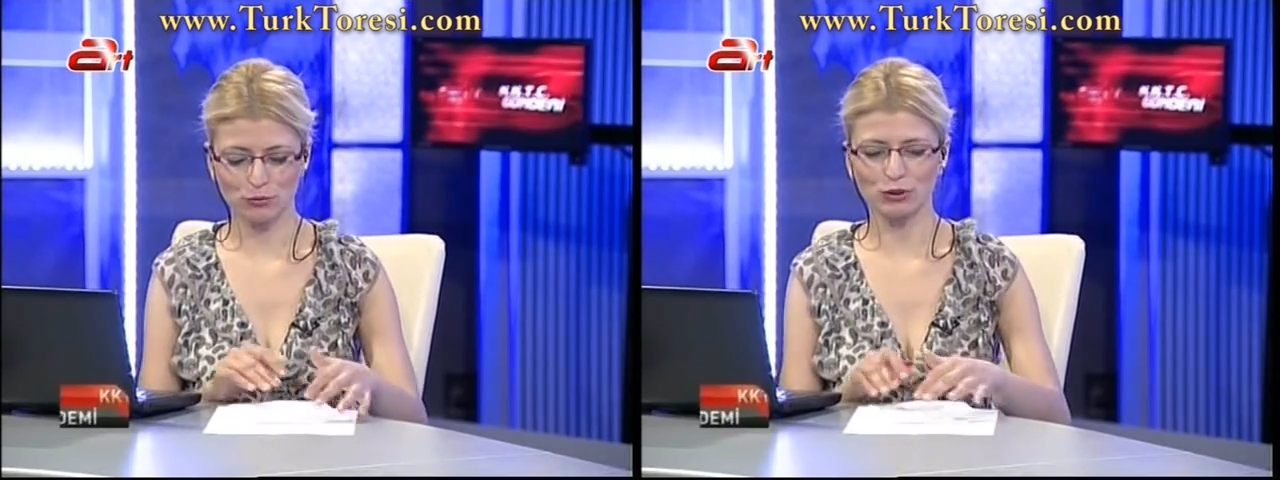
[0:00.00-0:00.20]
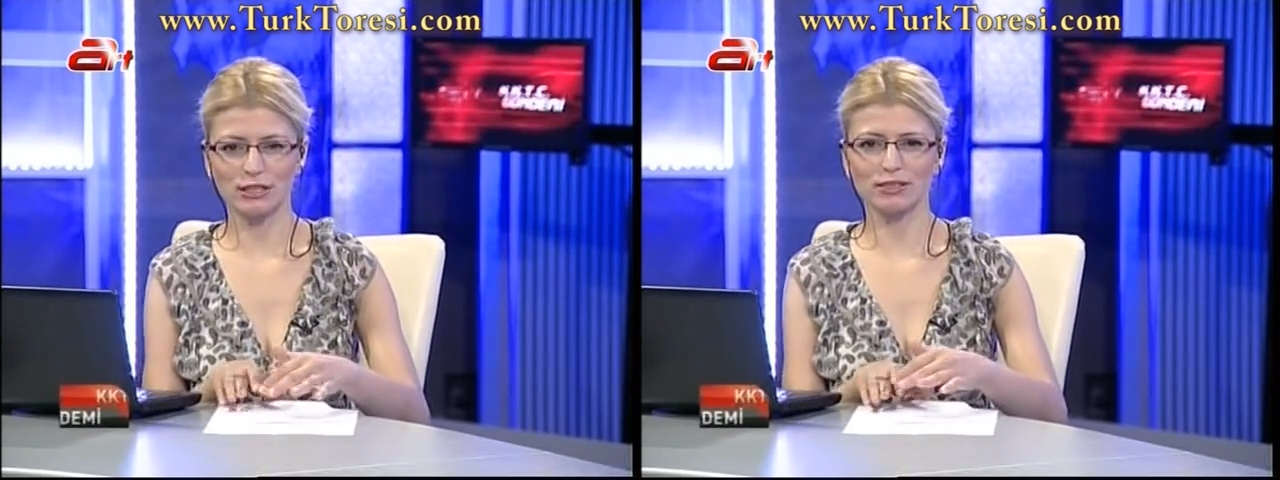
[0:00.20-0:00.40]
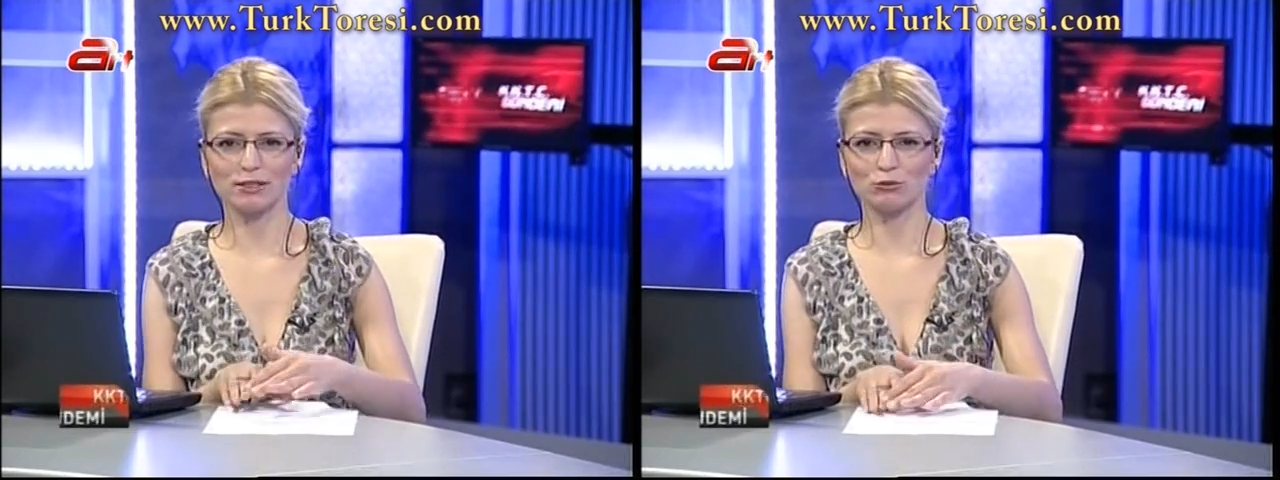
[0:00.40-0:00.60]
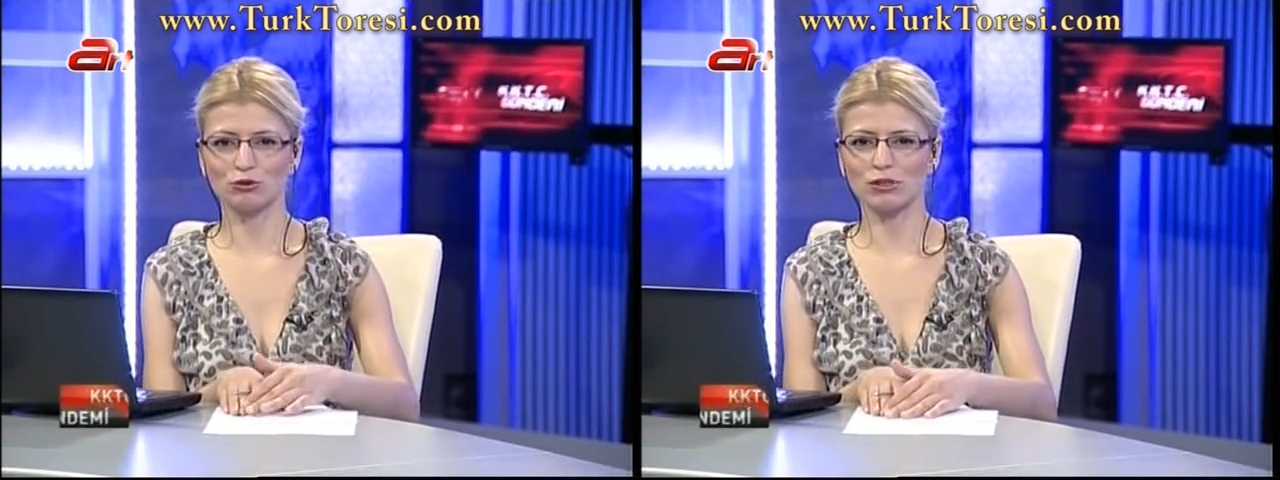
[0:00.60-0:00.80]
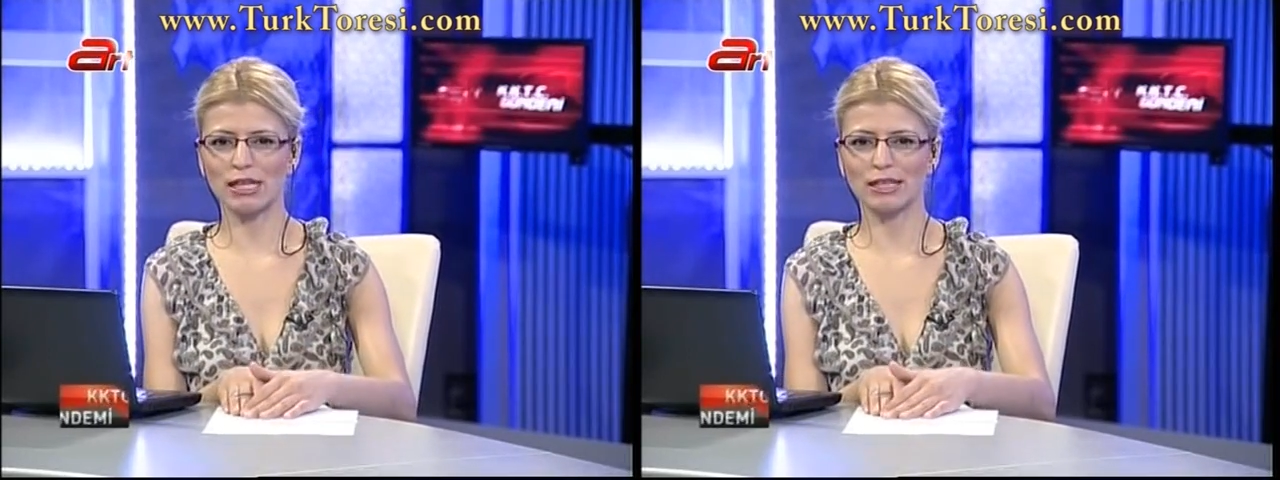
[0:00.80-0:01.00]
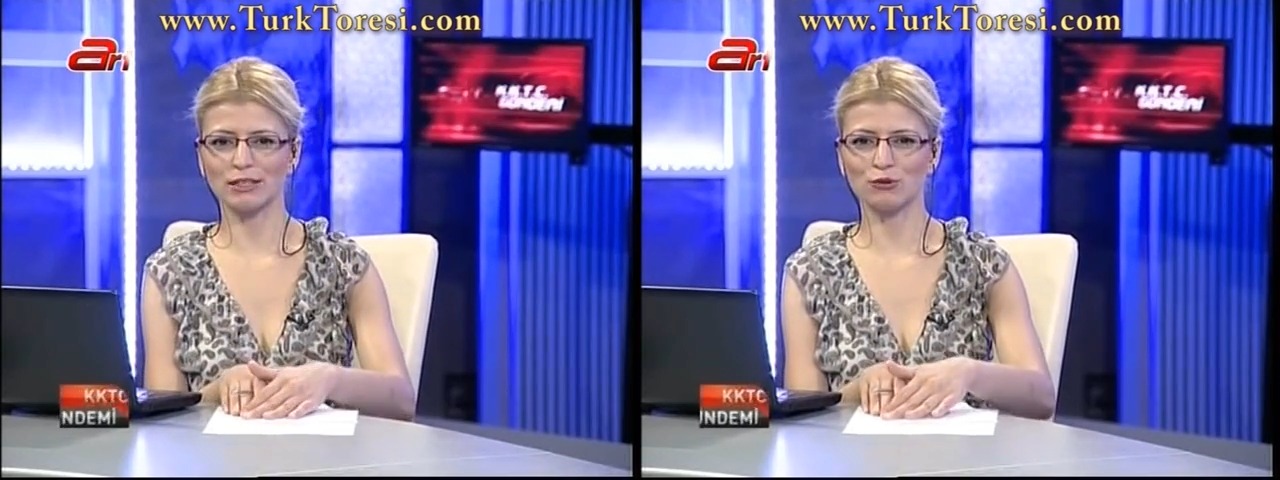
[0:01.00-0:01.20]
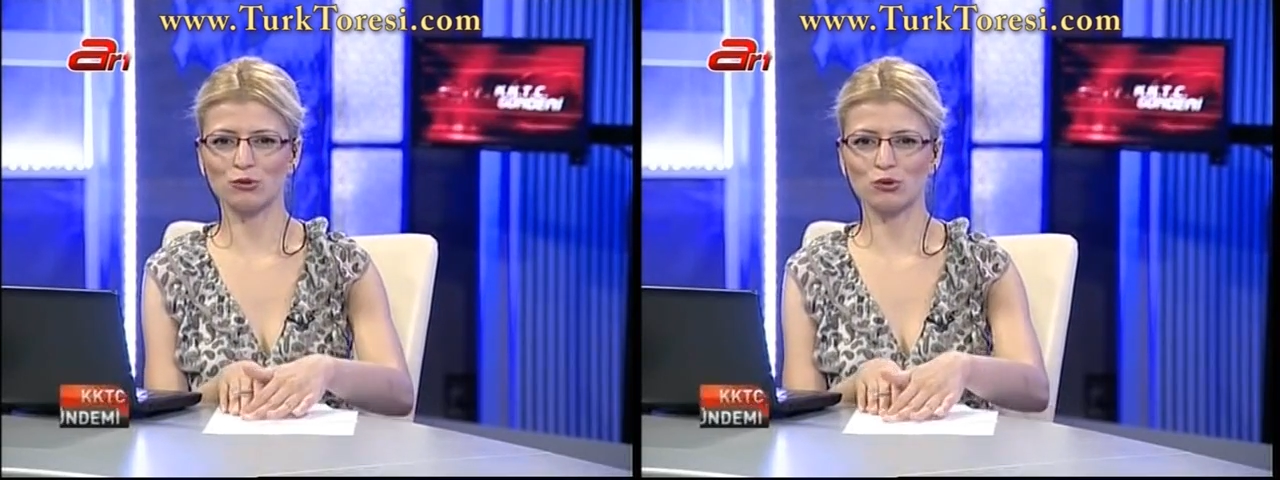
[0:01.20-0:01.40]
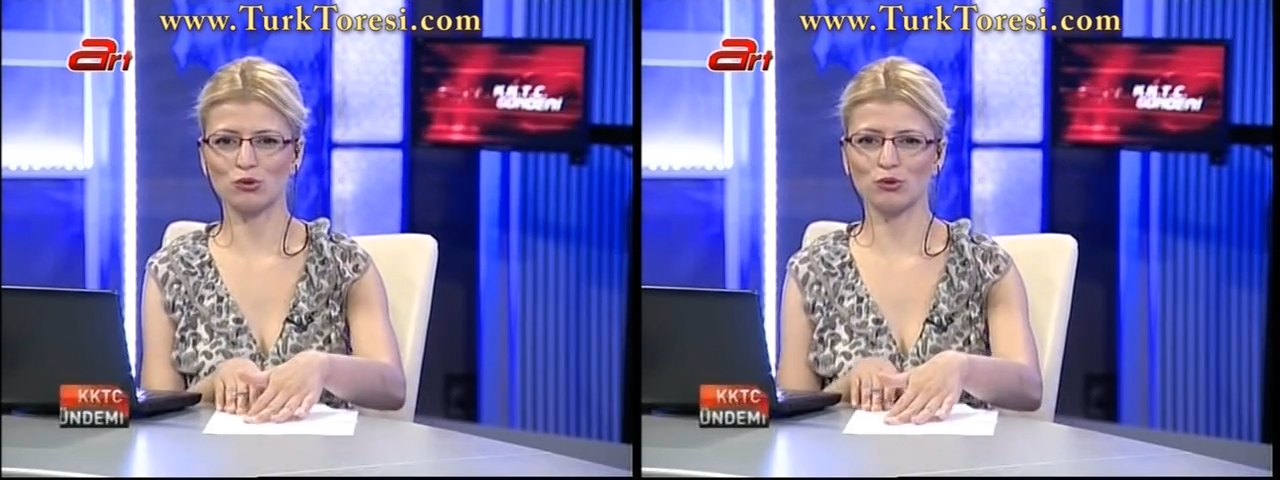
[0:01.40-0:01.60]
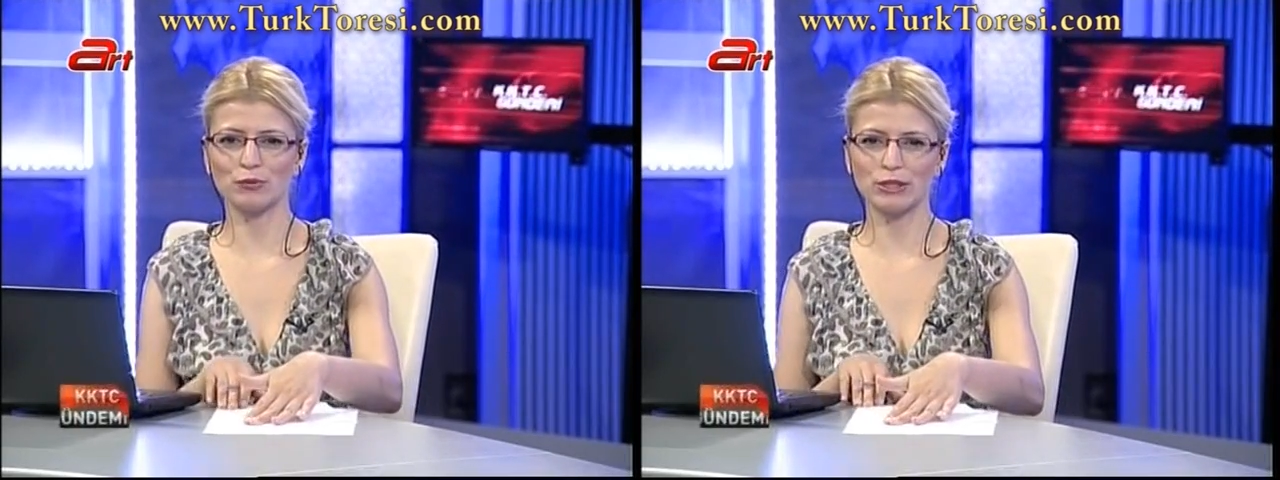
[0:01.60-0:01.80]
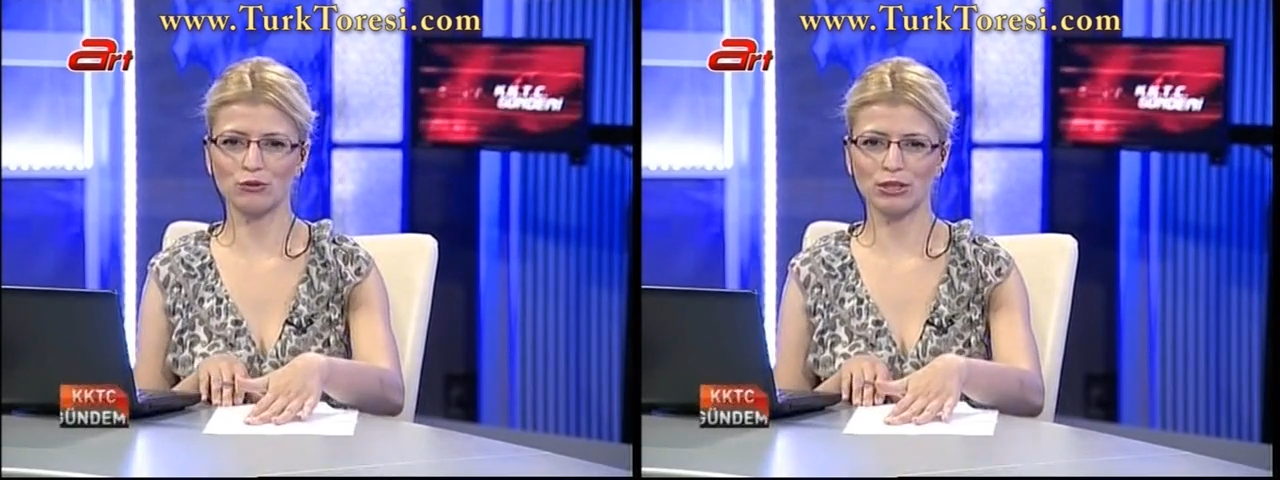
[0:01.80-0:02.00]
Bugün adına mutlu, sağlıklı, huzurlu
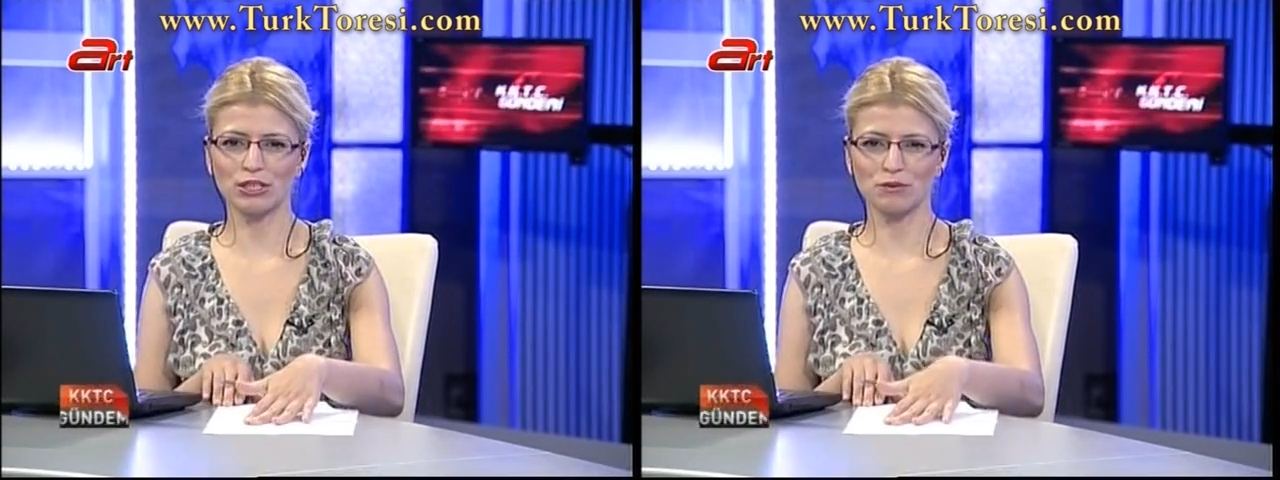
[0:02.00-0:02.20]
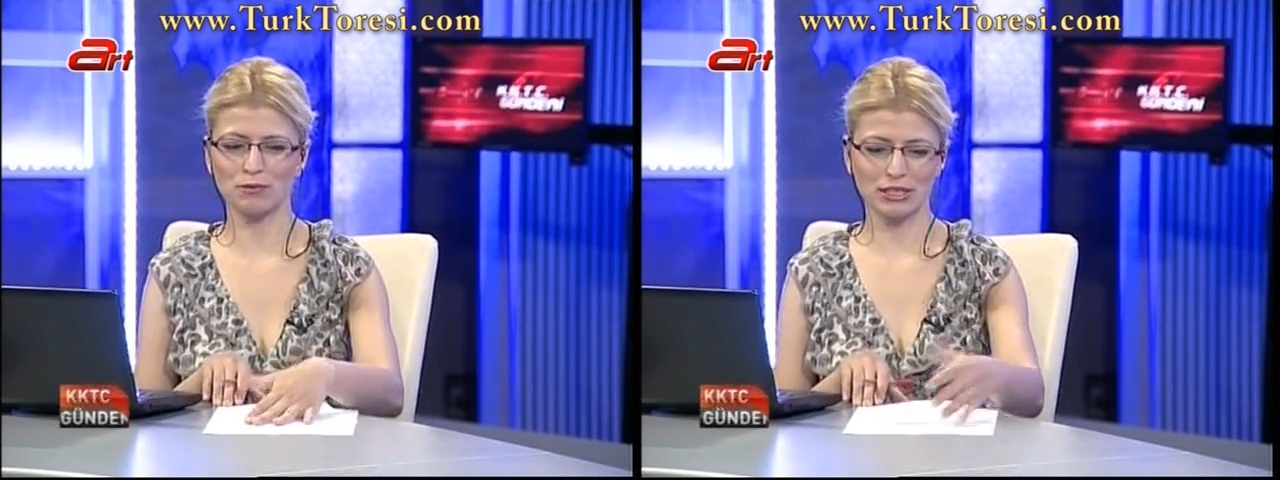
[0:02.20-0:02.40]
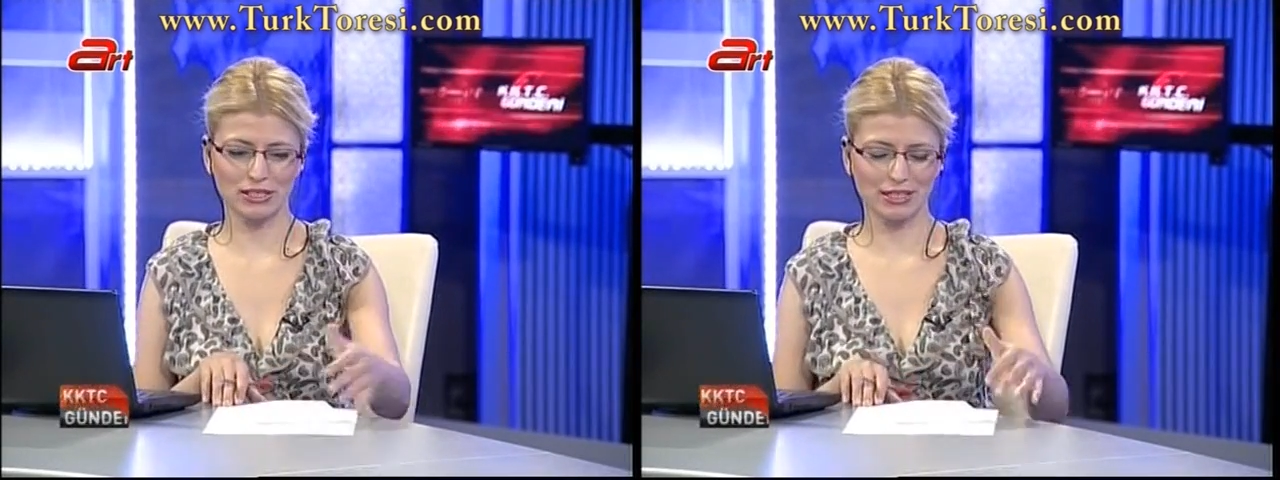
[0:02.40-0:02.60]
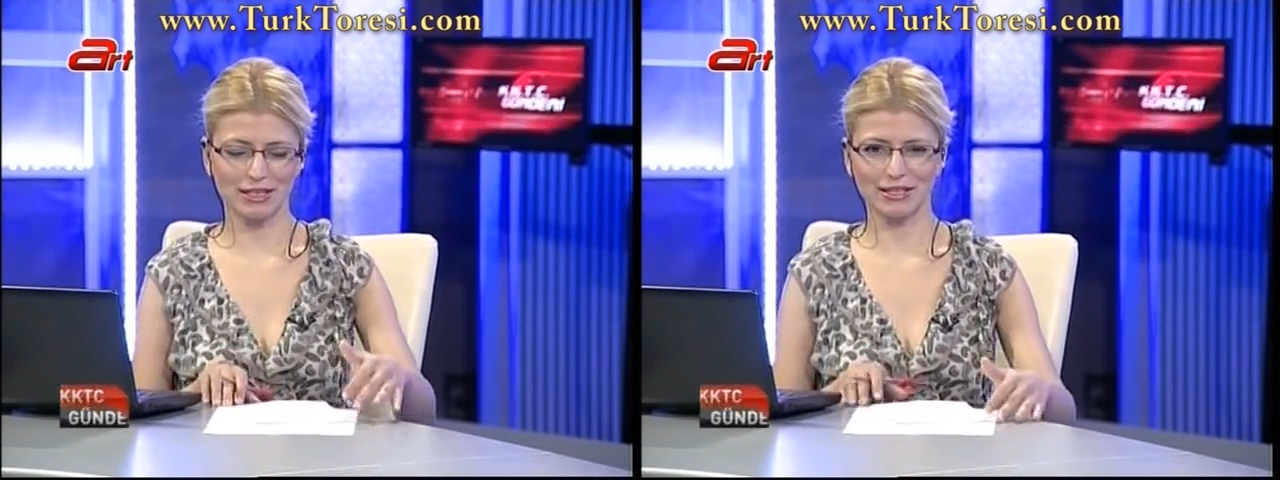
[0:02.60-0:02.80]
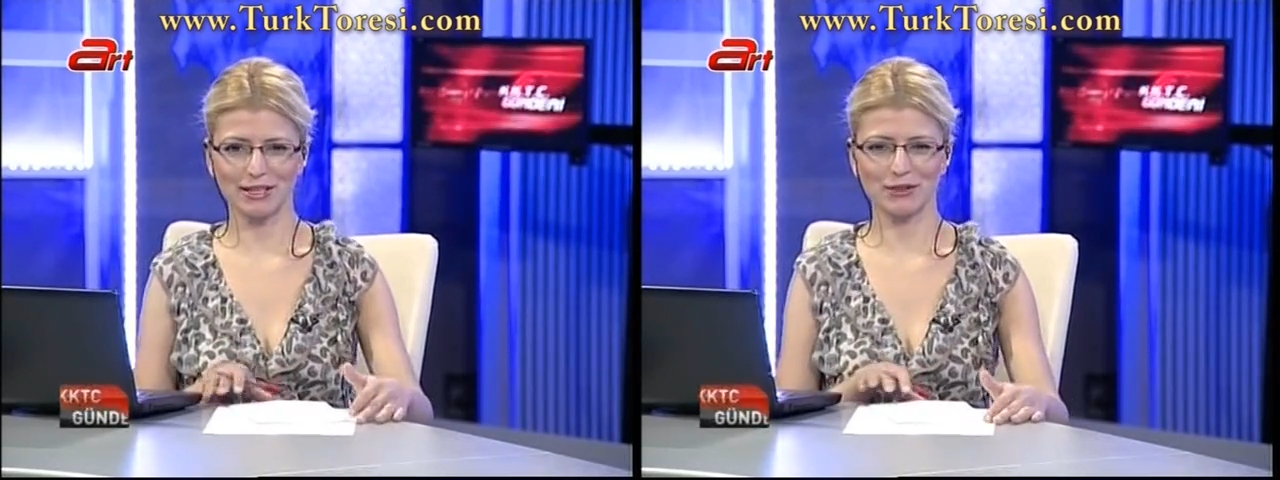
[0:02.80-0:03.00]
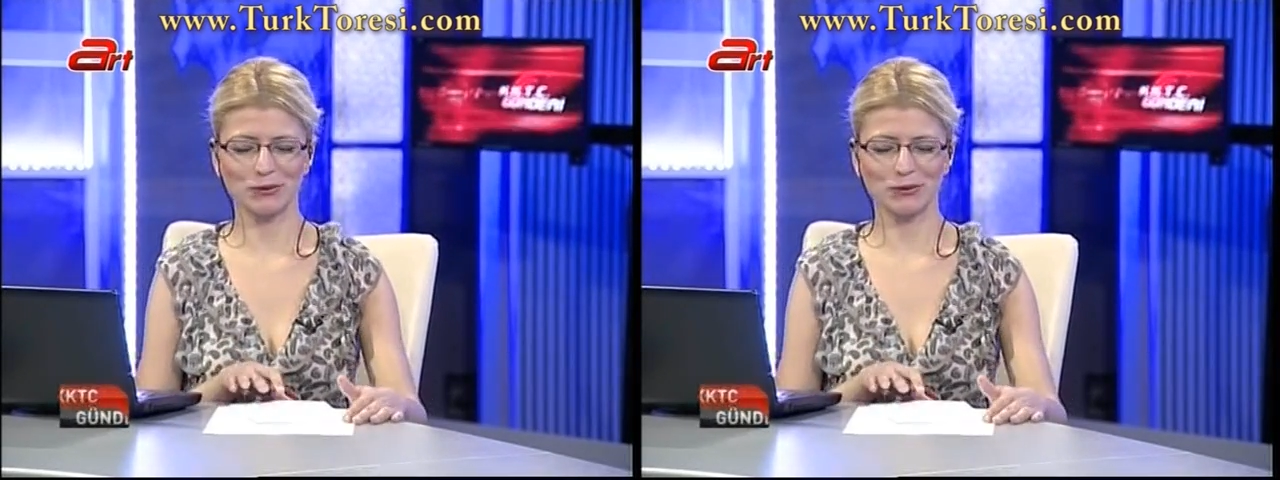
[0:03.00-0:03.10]
bir gün geçirmeniz dileğiyle.